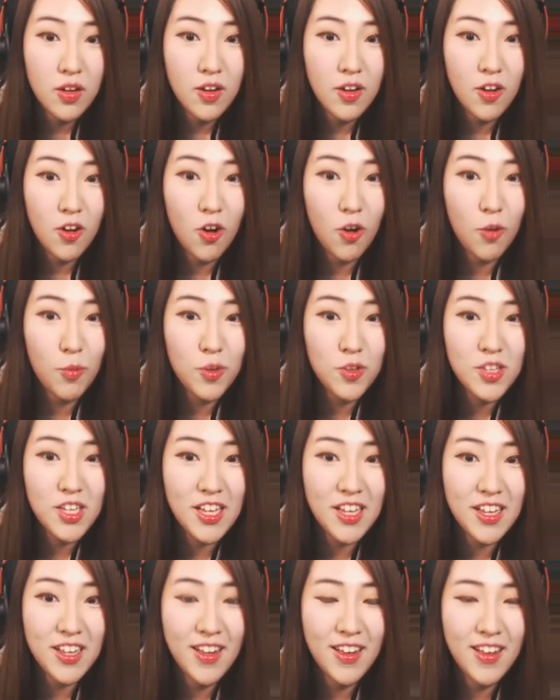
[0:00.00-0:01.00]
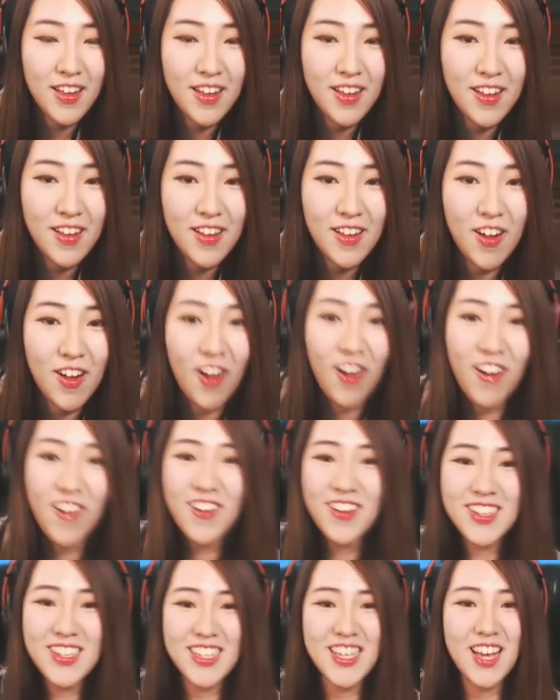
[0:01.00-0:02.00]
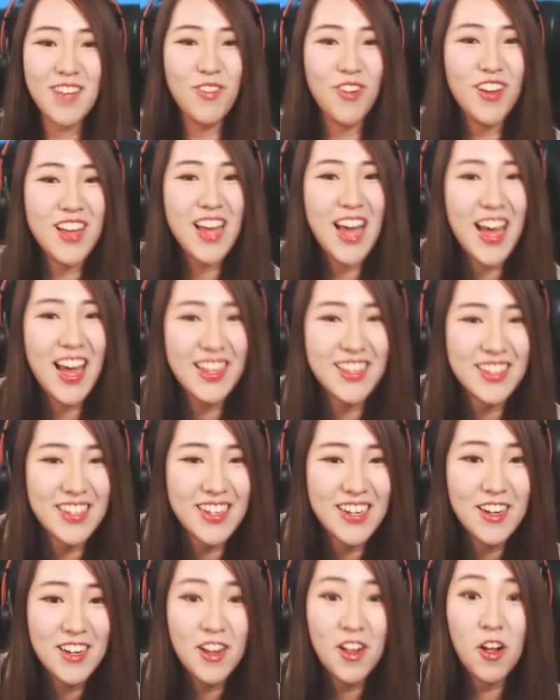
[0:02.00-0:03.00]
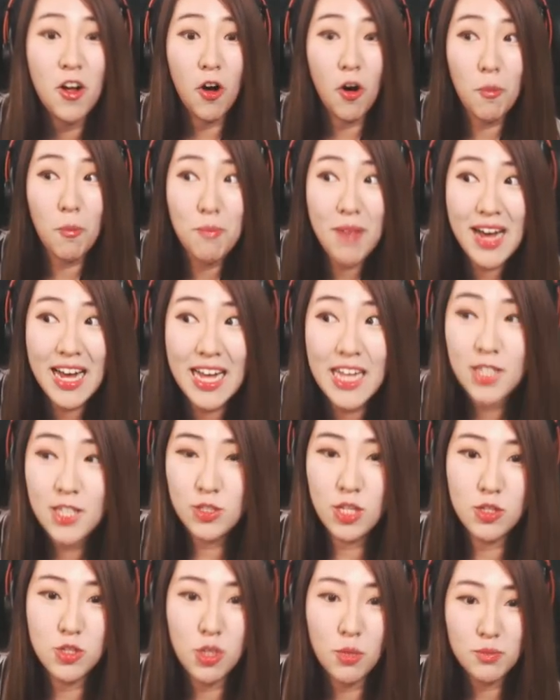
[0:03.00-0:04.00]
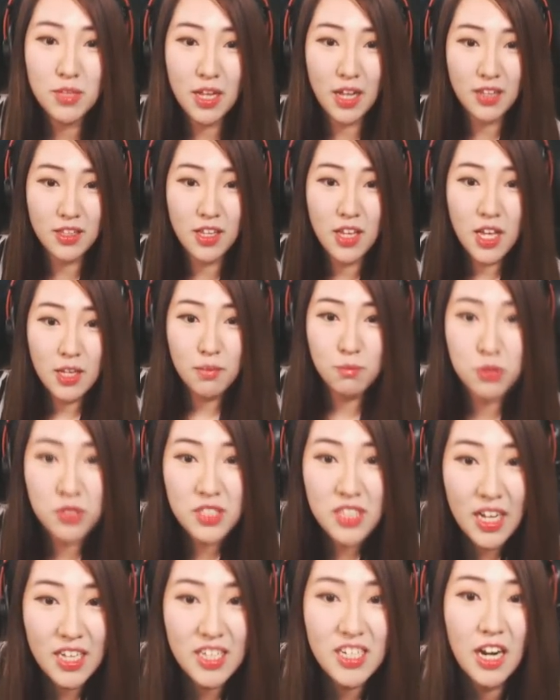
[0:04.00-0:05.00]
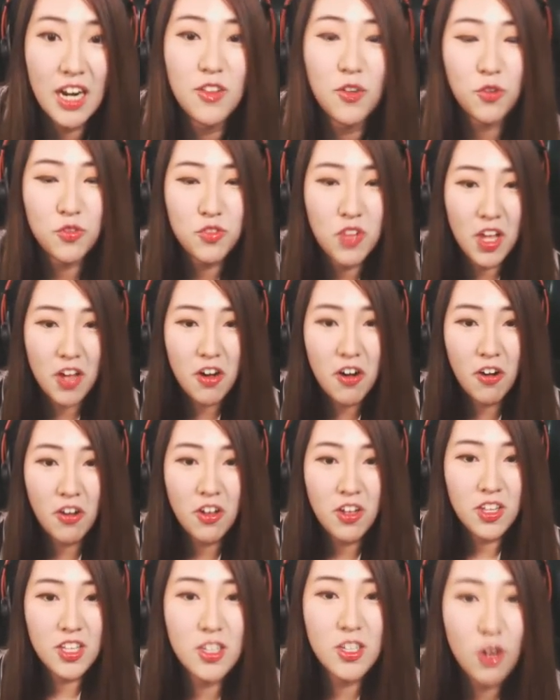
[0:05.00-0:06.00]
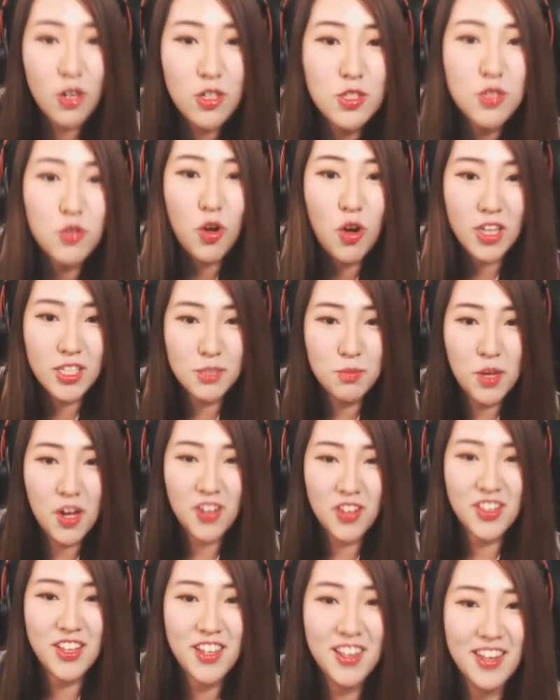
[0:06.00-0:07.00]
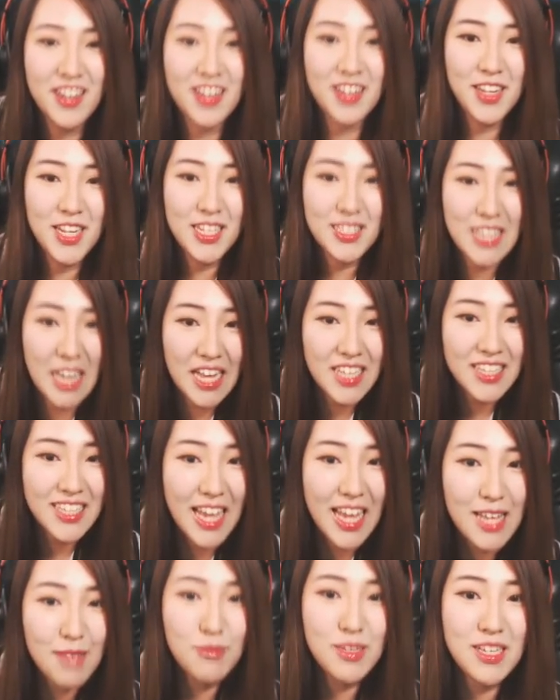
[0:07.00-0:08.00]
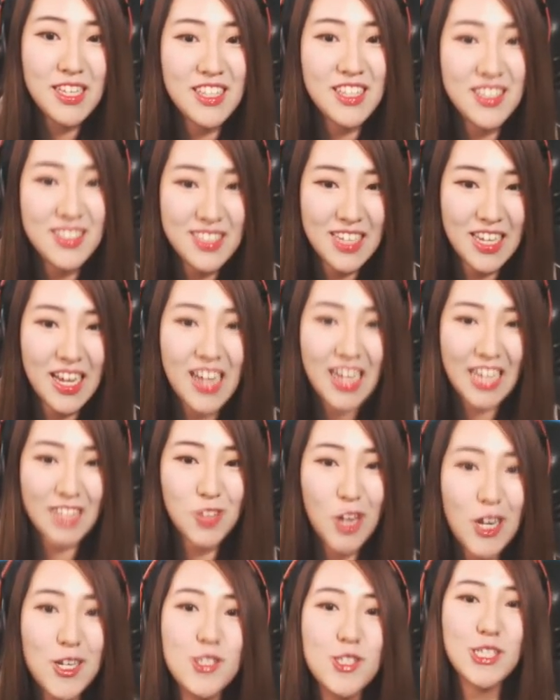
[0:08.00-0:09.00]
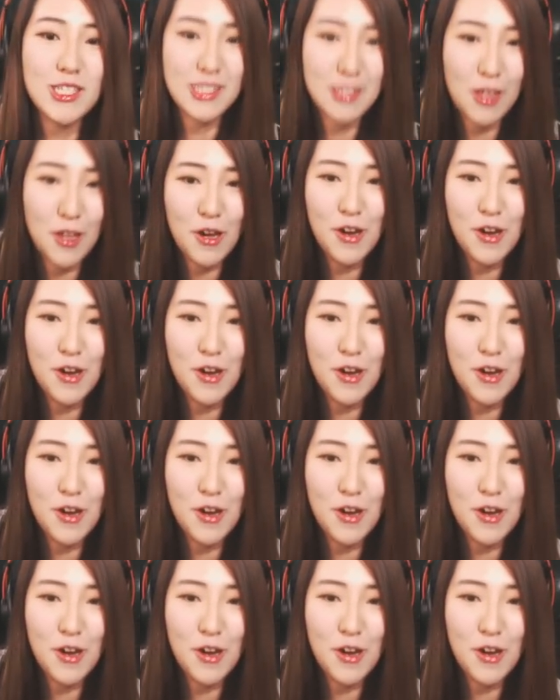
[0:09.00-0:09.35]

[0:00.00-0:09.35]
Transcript: 어머니, 어, 이게 뭐야, 아들? 엄마, 최첨단 VR이라는 건데요. 이걸 쓰고 하시면 제 게임기는 제가 가져갈 수 있어요.